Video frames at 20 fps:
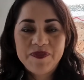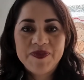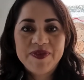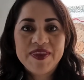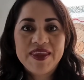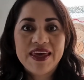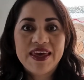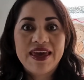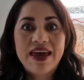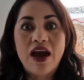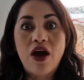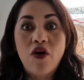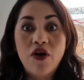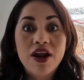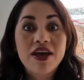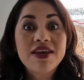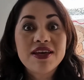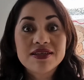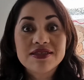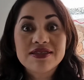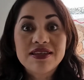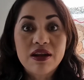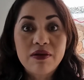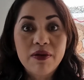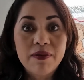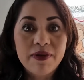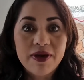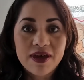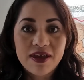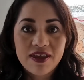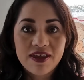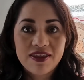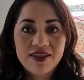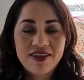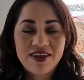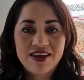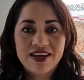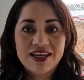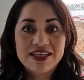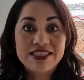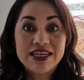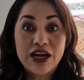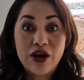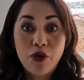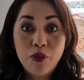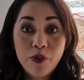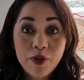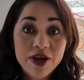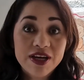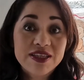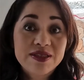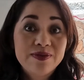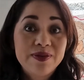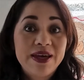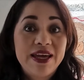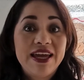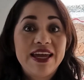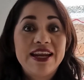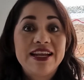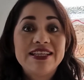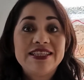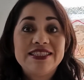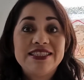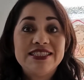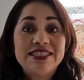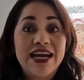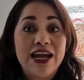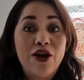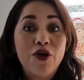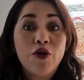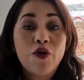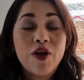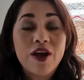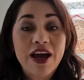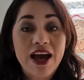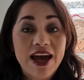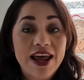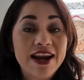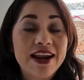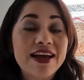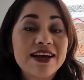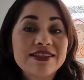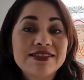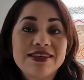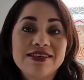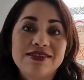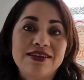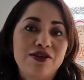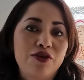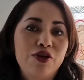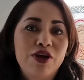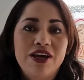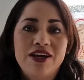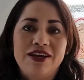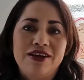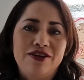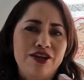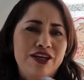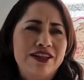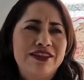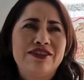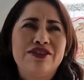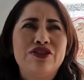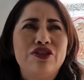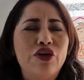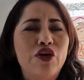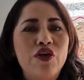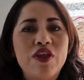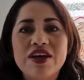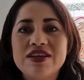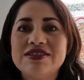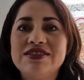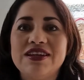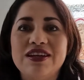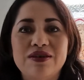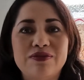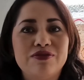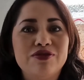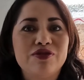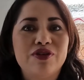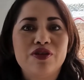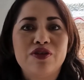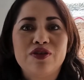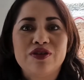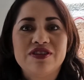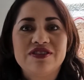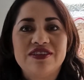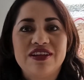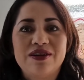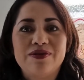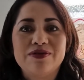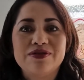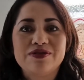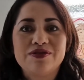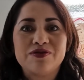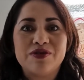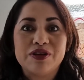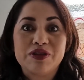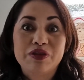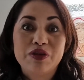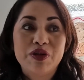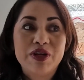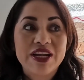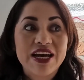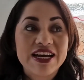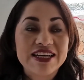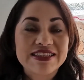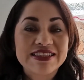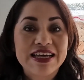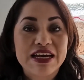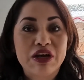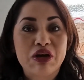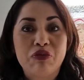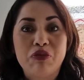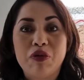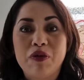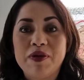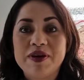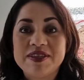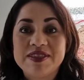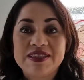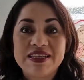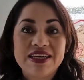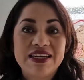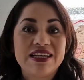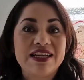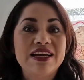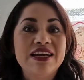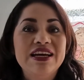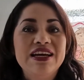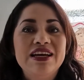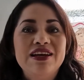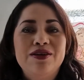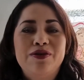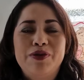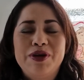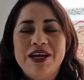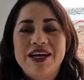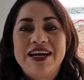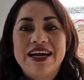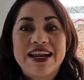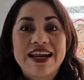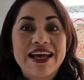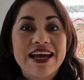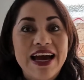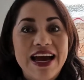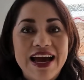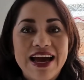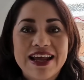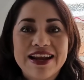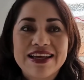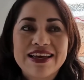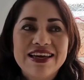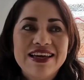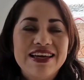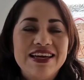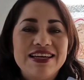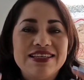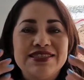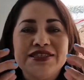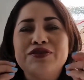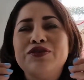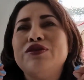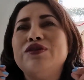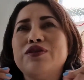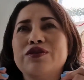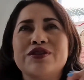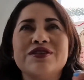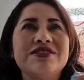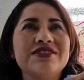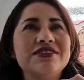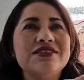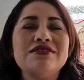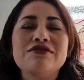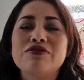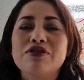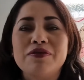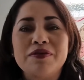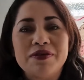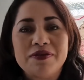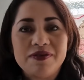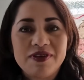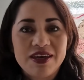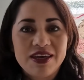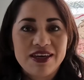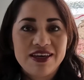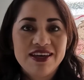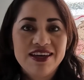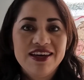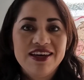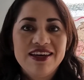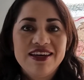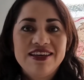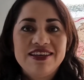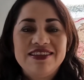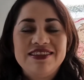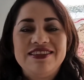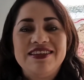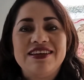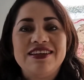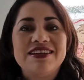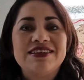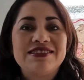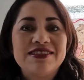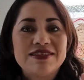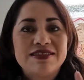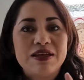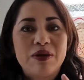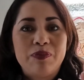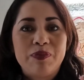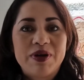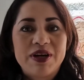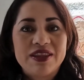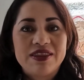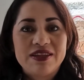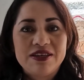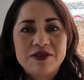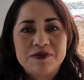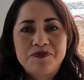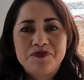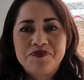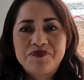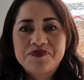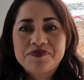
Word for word: de que ahora ya está el bebé, de que ya lo puedes ver, ya lo cargas, que es algo que todas tenemos cuando nos enteramos, cuando nazca, cómo va a ser, lo voy a cargar, ese olorcito bebé, tienes esa parte